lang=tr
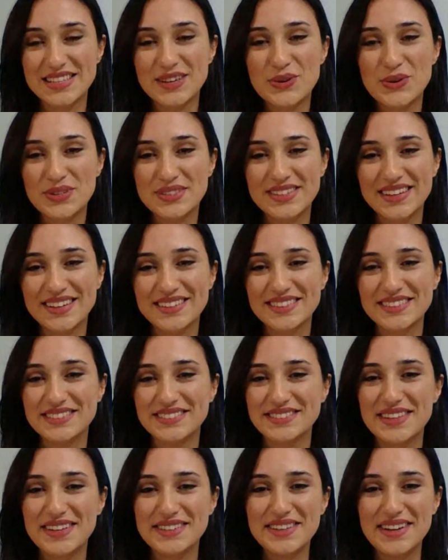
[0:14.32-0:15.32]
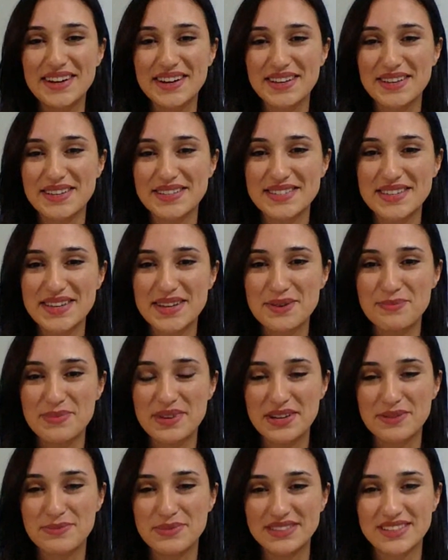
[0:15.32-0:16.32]
Sigorta ekranından herkese
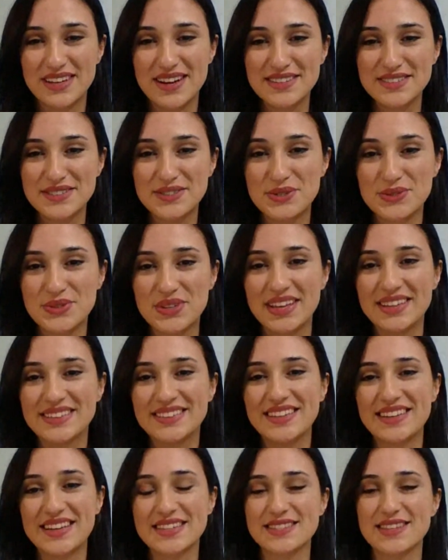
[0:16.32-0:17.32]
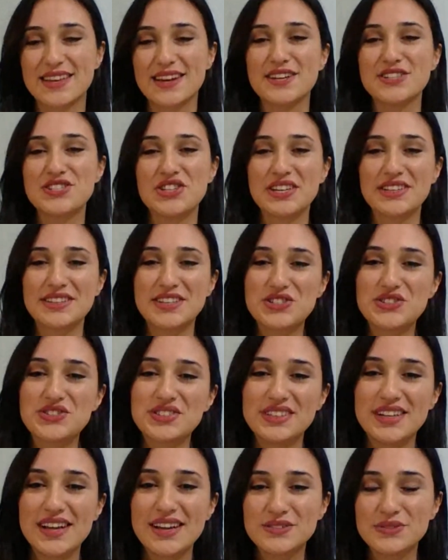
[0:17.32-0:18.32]
merhabalar. Türkiye'de ilk kez
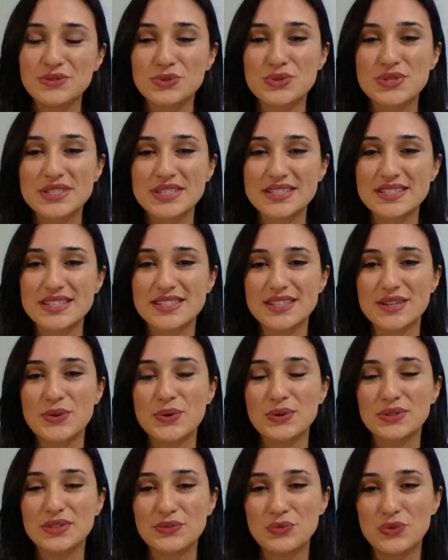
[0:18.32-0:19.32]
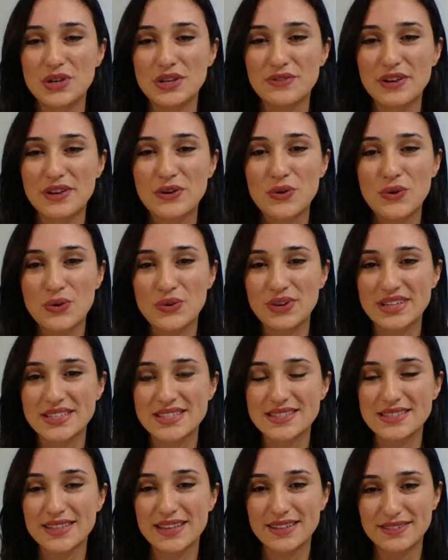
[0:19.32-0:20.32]
gerçekleştirilen Uluslararası Sigorta Fuarı ve
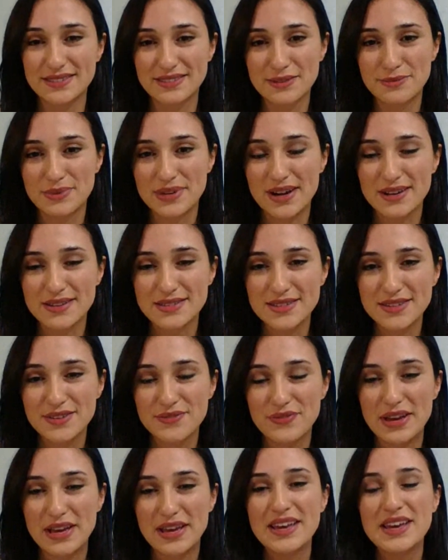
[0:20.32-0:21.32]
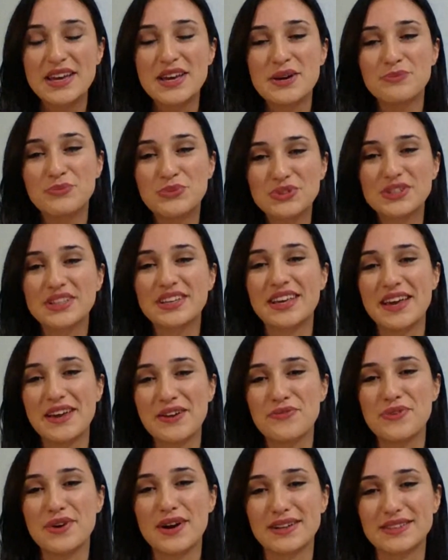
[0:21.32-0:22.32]
Kongresi'ni geride bıraktık ve buradaki
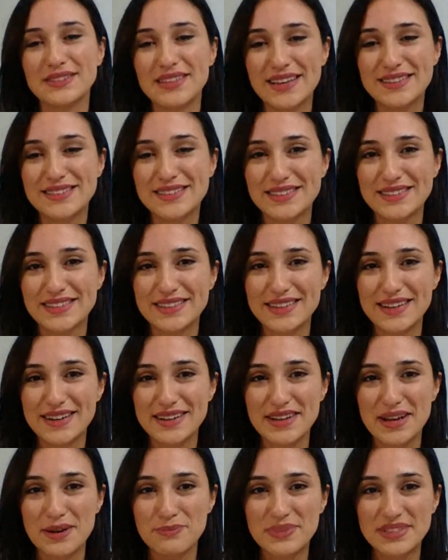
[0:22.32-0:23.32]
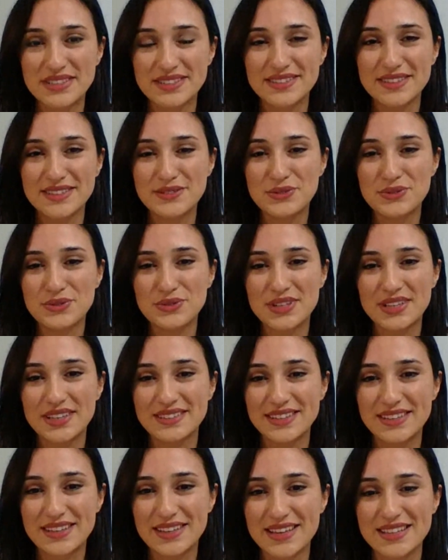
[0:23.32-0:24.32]
en farklı etkinliklerden biri de
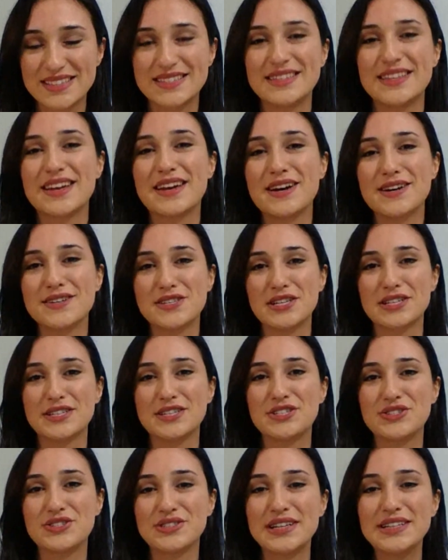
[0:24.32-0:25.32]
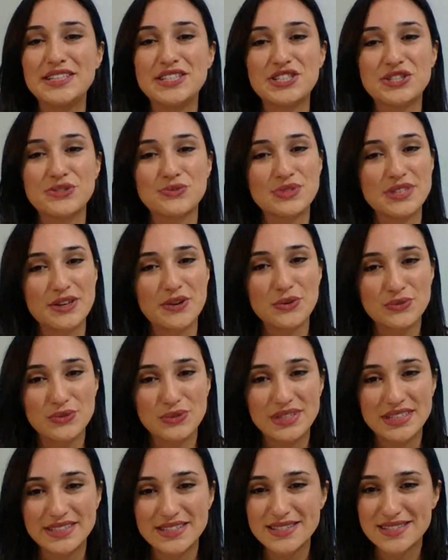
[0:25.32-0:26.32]
Türkiye'de ilk kez yine gerçekleştirilen InsurTech
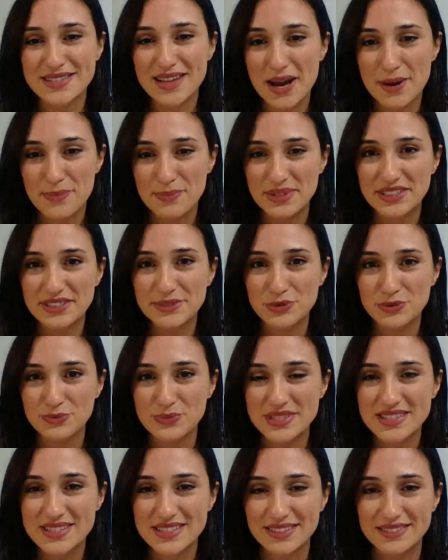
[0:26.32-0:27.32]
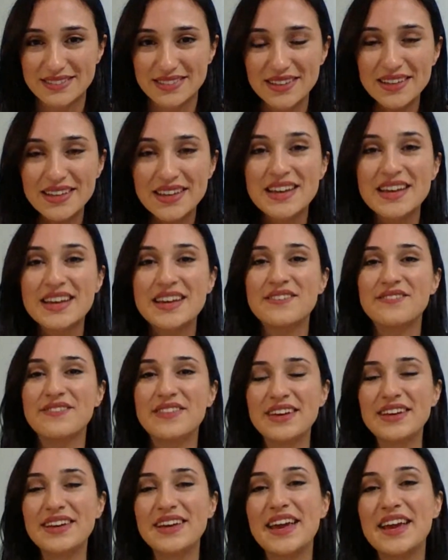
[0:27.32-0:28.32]
ödüllerinin sahiplerini bulmasıydı. Ve
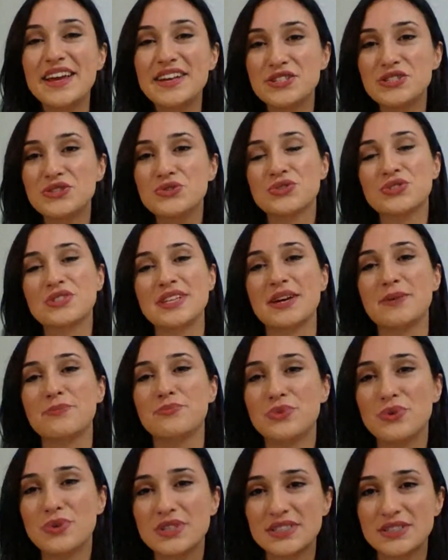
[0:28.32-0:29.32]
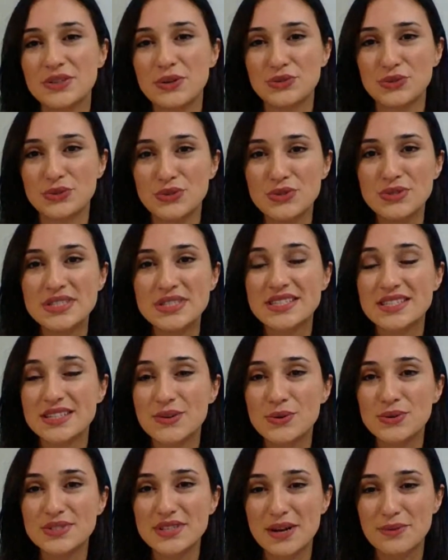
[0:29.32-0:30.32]
en InsurTech Broker ödülü
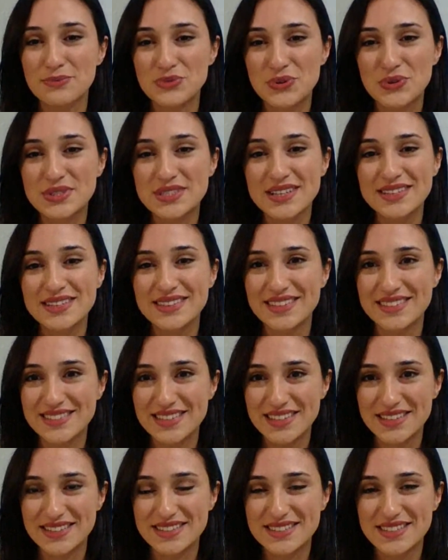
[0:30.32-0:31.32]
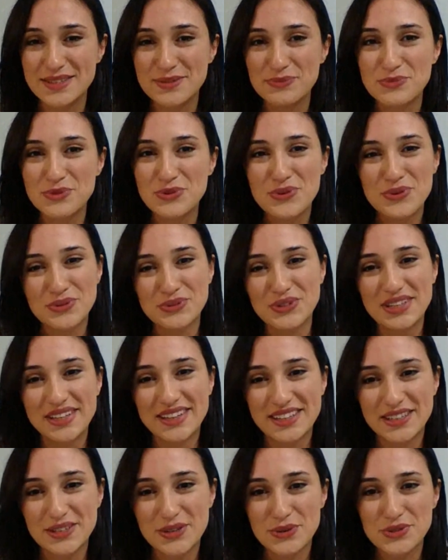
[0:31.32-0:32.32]
sigortam.net'e gitti. Bu konuyla
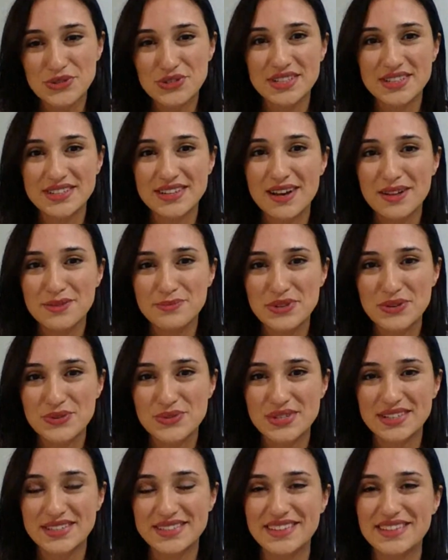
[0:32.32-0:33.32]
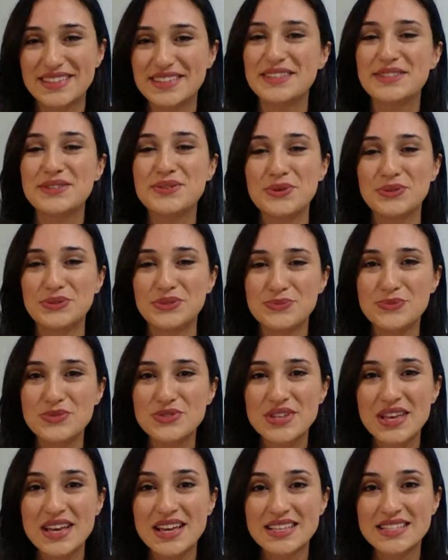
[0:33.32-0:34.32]
ilgili görüşlerini almak üzere de yayın konuğumuz
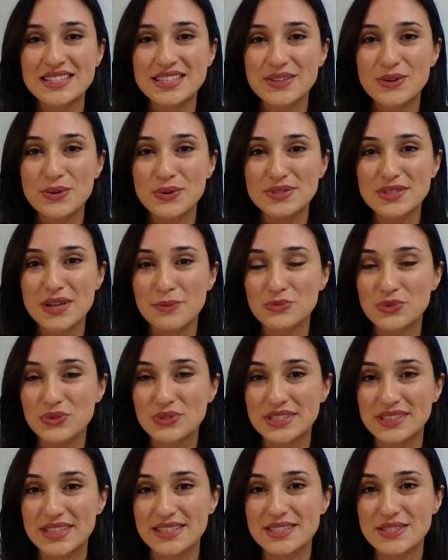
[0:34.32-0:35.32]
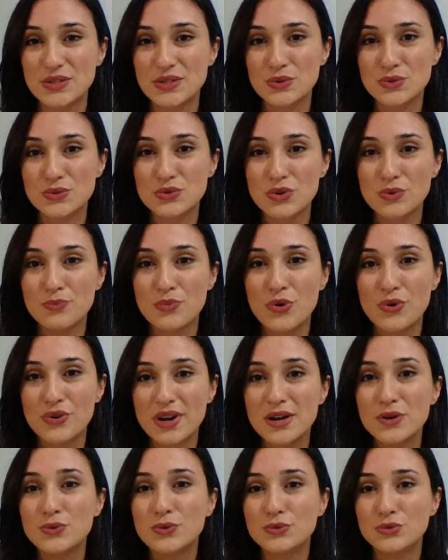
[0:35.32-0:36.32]
sigortam.net CEO'su
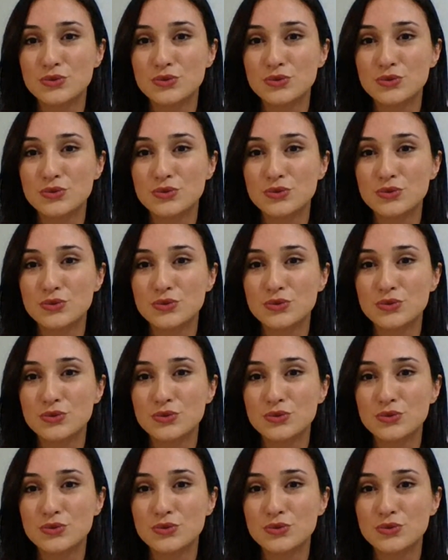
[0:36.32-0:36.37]
Bora